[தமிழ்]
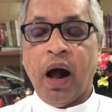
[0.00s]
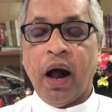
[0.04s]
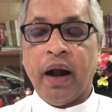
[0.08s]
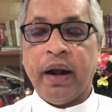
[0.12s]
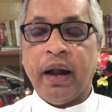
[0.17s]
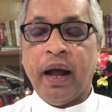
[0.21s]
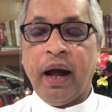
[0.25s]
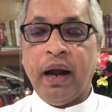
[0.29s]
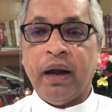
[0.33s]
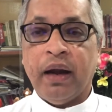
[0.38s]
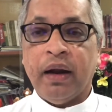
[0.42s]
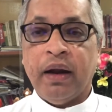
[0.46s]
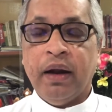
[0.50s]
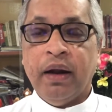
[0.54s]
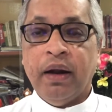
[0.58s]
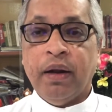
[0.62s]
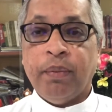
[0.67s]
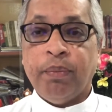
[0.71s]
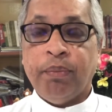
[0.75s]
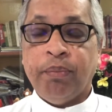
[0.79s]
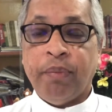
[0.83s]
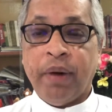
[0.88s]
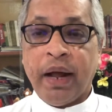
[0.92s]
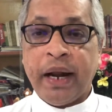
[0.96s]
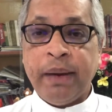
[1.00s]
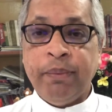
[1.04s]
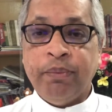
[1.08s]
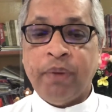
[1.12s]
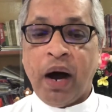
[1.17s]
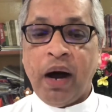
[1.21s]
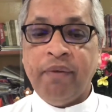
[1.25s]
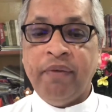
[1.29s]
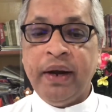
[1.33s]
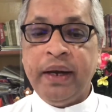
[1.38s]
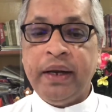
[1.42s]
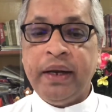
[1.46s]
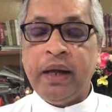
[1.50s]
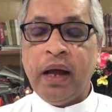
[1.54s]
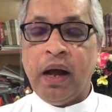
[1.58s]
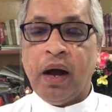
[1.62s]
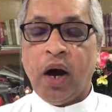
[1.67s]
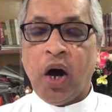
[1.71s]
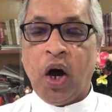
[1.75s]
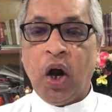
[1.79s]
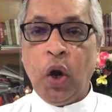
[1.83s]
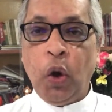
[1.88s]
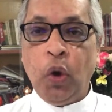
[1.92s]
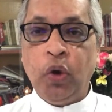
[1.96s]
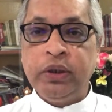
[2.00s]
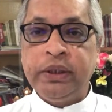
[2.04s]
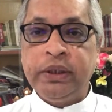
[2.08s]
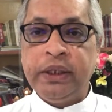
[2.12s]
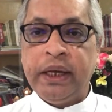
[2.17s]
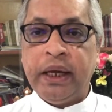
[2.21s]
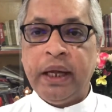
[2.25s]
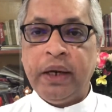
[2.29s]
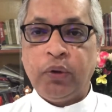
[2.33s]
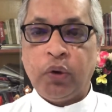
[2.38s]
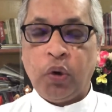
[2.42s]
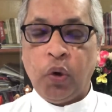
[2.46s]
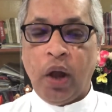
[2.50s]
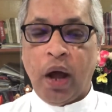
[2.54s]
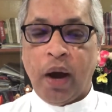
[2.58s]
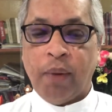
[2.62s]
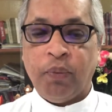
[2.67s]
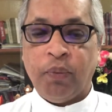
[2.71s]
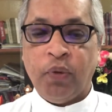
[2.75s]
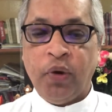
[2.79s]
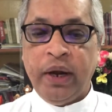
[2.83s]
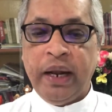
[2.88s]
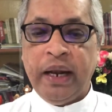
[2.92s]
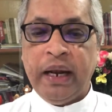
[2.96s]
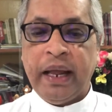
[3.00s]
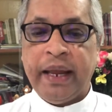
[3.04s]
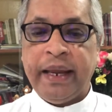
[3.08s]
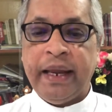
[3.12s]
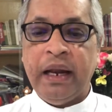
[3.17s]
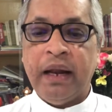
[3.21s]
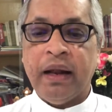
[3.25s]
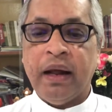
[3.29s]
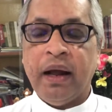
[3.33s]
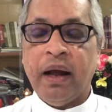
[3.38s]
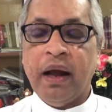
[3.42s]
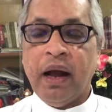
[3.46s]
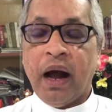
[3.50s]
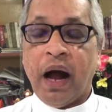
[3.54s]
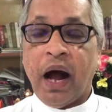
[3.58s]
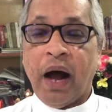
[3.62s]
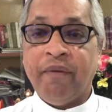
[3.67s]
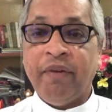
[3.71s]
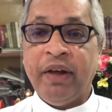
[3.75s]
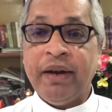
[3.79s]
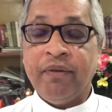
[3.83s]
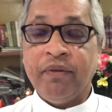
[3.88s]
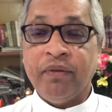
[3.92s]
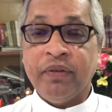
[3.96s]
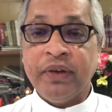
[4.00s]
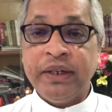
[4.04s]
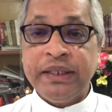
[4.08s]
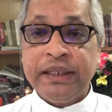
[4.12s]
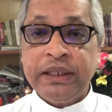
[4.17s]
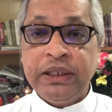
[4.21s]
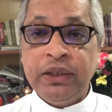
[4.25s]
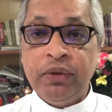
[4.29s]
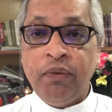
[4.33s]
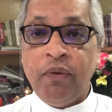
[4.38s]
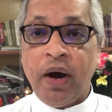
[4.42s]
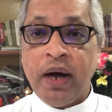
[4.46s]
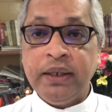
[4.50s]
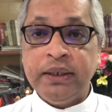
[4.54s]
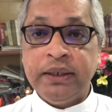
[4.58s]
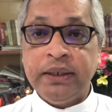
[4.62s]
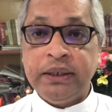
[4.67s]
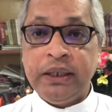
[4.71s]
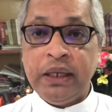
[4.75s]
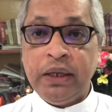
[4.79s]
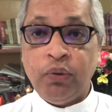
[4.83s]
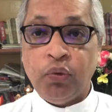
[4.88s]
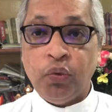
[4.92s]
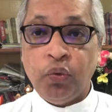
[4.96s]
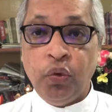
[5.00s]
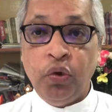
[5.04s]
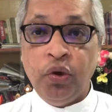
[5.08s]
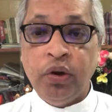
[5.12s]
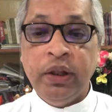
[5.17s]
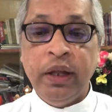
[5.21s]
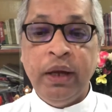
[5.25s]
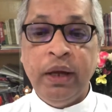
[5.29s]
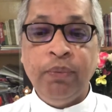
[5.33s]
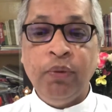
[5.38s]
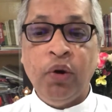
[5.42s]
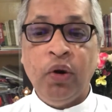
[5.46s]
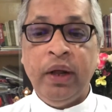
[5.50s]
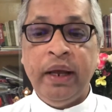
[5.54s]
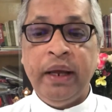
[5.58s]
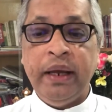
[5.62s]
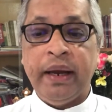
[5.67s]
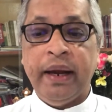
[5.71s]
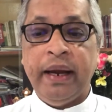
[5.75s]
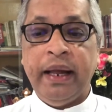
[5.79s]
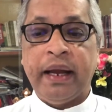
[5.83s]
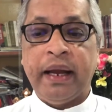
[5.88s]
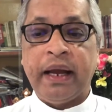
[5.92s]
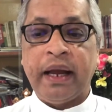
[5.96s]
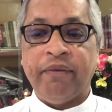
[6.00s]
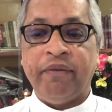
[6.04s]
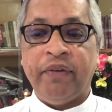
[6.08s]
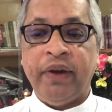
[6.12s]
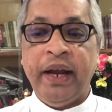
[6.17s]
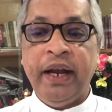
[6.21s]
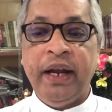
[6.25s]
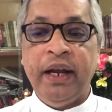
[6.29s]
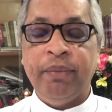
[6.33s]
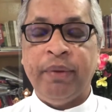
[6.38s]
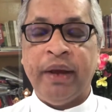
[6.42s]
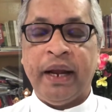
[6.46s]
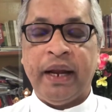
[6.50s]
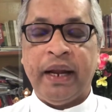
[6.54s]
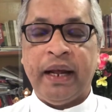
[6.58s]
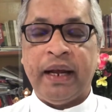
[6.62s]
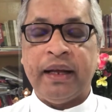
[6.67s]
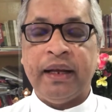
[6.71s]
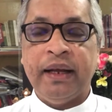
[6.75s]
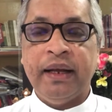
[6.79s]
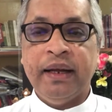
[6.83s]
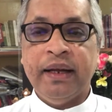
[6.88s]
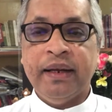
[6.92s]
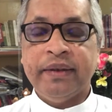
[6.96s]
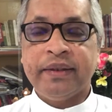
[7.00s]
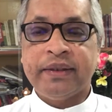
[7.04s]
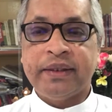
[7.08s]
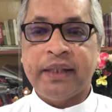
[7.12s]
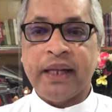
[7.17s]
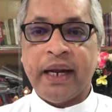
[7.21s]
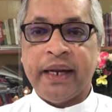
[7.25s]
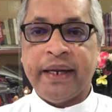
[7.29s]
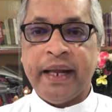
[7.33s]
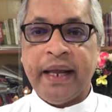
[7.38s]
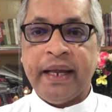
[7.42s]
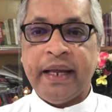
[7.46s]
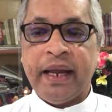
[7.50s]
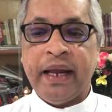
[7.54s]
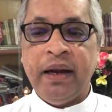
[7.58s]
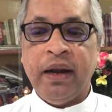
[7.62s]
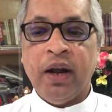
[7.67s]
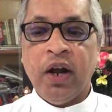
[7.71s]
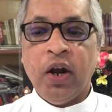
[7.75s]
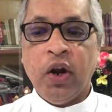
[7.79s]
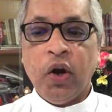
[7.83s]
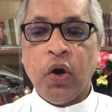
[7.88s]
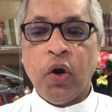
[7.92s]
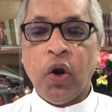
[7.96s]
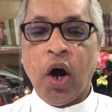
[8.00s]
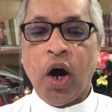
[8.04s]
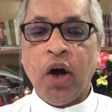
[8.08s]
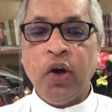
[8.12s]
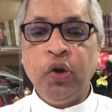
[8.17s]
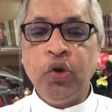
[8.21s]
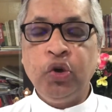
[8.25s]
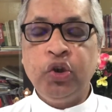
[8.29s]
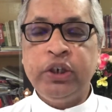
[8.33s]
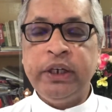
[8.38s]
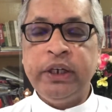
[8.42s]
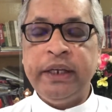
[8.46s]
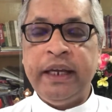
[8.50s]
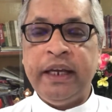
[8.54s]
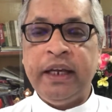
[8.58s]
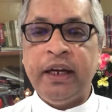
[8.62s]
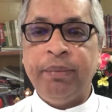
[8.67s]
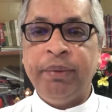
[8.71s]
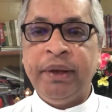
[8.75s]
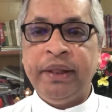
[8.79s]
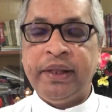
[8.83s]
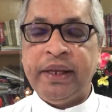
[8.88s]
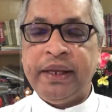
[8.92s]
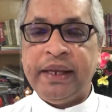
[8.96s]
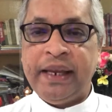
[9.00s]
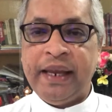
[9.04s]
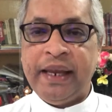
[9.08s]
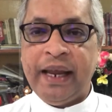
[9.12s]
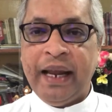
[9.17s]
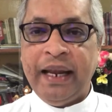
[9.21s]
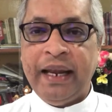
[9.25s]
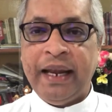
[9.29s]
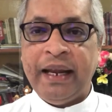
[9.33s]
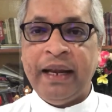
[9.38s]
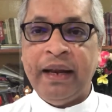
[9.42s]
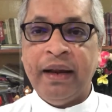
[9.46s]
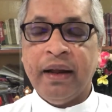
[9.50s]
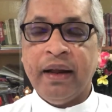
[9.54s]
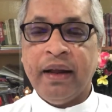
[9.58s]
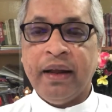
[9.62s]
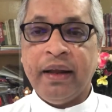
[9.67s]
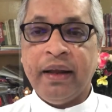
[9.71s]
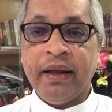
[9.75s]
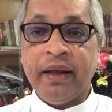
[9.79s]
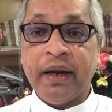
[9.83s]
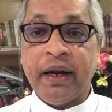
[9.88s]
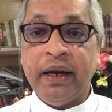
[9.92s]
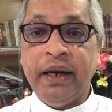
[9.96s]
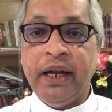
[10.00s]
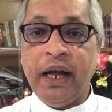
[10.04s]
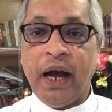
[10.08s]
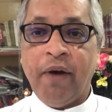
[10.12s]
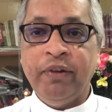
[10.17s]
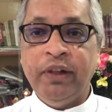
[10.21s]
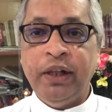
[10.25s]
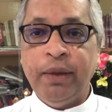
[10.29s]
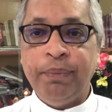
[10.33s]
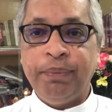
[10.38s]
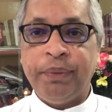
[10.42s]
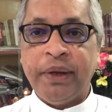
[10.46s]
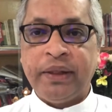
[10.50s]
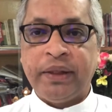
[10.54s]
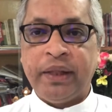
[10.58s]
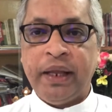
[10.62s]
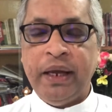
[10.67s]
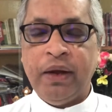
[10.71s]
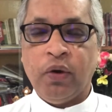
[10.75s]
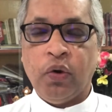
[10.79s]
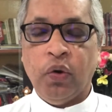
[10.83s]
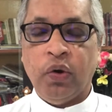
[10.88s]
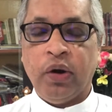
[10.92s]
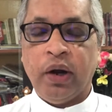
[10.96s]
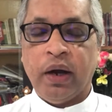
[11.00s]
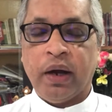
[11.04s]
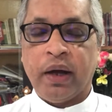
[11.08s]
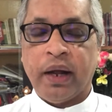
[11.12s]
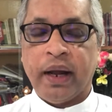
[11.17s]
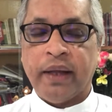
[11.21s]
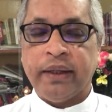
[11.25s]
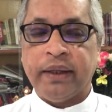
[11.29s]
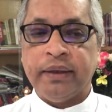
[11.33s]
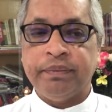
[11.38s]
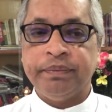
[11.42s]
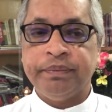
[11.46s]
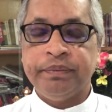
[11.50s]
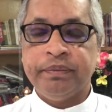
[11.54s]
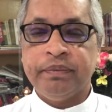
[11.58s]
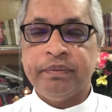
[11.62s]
ஆனால் மறை மாவட்ட ஆலோசகர் குழா முன்னிலையில் அவர் விசுவாச உறுதிமொழி எடுக்க வேண்டும் என சட்ட எண் நானூற்றி இருபத்தி ஏழின் இரண்டாவது பத்தி கூறுகிறது